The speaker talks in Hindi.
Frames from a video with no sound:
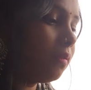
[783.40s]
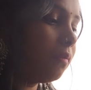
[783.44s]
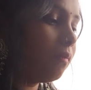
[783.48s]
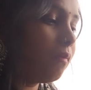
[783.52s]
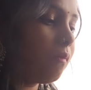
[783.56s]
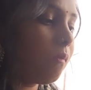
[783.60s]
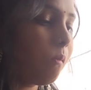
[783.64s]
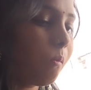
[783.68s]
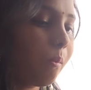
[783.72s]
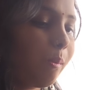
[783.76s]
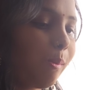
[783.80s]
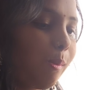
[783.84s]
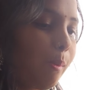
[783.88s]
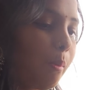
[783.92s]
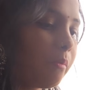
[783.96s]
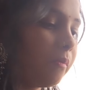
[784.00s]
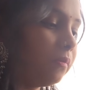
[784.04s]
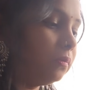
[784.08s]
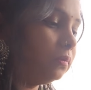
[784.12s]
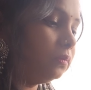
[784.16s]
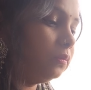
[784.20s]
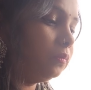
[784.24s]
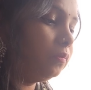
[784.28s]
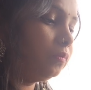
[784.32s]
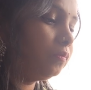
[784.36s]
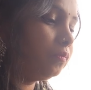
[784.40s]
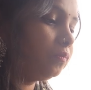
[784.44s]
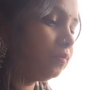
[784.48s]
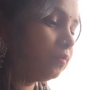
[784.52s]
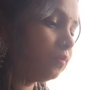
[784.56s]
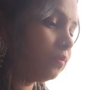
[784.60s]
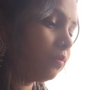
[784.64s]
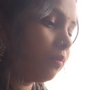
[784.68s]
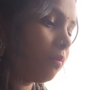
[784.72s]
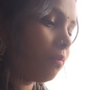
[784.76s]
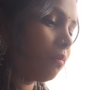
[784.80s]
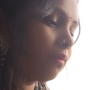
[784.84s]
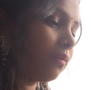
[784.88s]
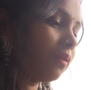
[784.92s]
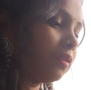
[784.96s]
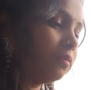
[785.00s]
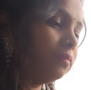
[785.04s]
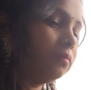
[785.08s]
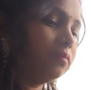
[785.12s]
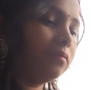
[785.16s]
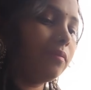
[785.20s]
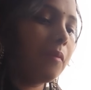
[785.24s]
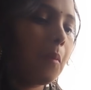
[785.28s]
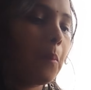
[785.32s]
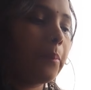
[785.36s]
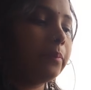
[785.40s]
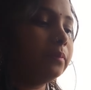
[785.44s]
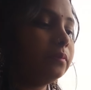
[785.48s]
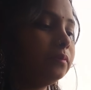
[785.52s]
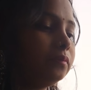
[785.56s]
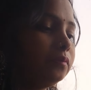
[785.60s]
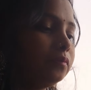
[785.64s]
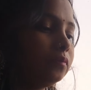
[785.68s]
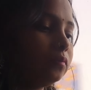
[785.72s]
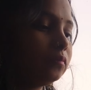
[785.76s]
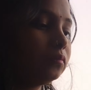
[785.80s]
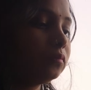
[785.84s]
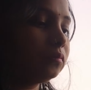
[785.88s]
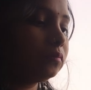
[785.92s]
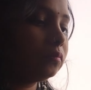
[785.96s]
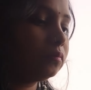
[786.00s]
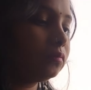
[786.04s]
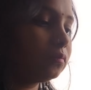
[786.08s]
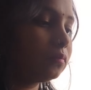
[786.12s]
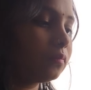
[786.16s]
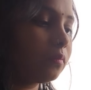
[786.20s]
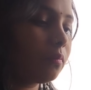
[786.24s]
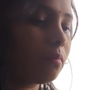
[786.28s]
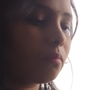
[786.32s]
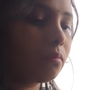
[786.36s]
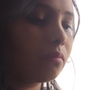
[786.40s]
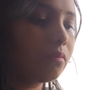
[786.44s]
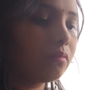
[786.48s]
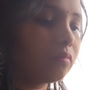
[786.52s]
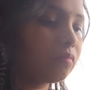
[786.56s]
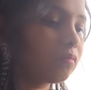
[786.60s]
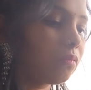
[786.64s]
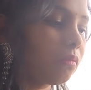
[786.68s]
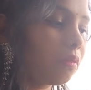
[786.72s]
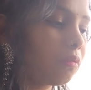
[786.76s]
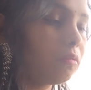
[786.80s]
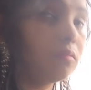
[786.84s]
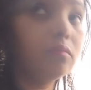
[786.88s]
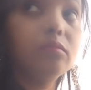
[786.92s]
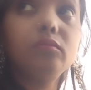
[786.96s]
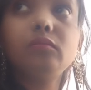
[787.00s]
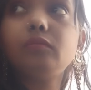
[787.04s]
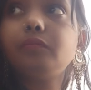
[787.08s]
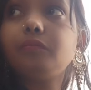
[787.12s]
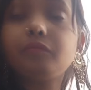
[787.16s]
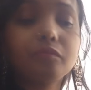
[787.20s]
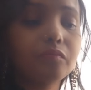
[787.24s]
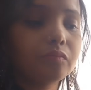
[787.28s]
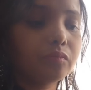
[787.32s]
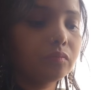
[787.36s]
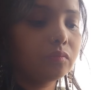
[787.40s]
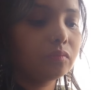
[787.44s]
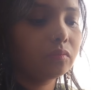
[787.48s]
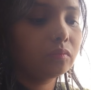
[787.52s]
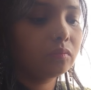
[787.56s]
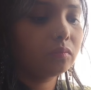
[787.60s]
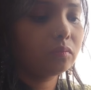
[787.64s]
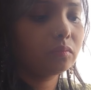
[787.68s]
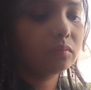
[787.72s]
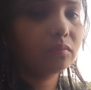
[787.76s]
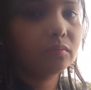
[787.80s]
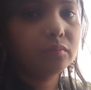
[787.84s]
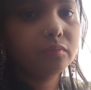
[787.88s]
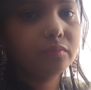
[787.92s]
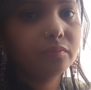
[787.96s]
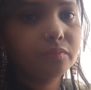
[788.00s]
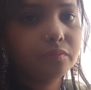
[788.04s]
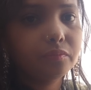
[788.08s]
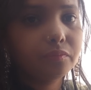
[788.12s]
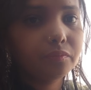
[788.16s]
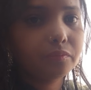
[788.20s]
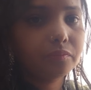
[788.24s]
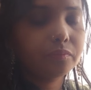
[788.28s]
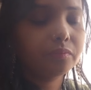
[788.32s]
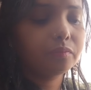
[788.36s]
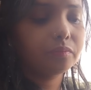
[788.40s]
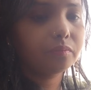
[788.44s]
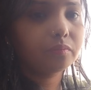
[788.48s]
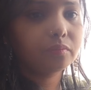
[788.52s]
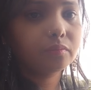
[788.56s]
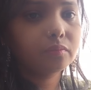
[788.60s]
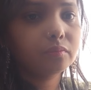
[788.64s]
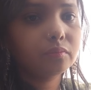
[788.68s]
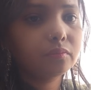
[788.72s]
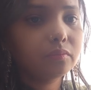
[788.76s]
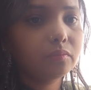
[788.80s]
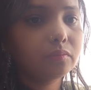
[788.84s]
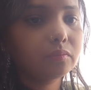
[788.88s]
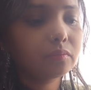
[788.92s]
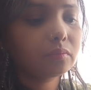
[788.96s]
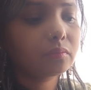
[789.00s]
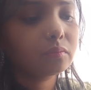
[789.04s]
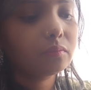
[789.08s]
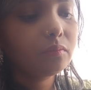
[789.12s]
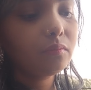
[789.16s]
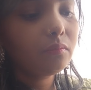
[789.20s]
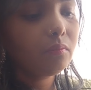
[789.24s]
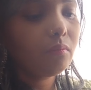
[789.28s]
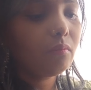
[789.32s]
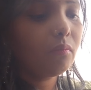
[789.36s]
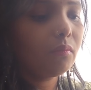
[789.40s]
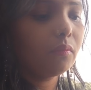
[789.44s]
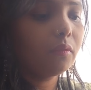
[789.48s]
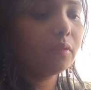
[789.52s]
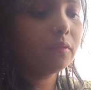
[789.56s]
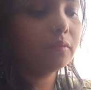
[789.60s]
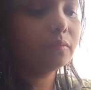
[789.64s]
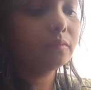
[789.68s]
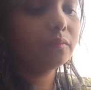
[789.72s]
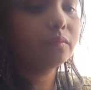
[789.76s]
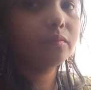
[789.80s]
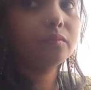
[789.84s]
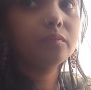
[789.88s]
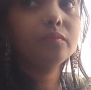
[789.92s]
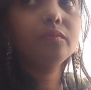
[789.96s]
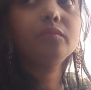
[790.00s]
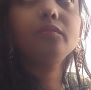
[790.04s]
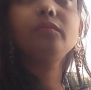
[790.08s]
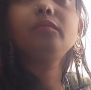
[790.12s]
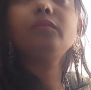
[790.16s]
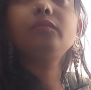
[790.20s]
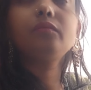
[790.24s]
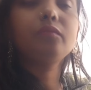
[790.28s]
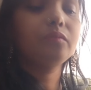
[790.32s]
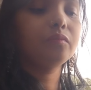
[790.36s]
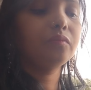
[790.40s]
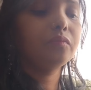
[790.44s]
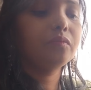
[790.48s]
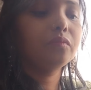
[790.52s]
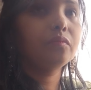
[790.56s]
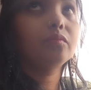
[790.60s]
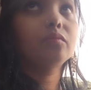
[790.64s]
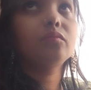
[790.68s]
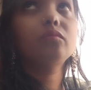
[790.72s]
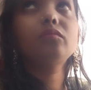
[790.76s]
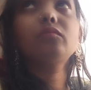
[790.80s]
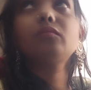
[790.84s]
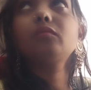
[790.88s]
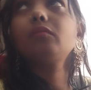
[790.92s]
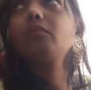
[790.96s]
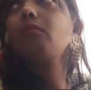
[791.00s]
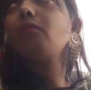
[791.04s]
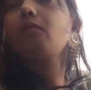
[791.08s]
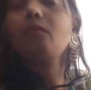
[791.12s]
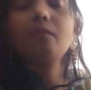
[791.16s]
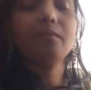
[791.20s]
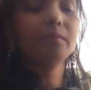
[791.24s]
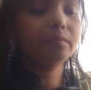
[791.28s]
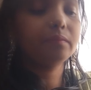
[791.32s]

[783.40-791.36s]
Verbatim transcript: मैं हिल रही हूँ ट्रेन चले जा रही थी लेकिन मज़ा भी आ रहा था उस ट्रेन का बहुत ज़्यादा इन्जॉय किए बहुत मस्ती की मतलब अकेले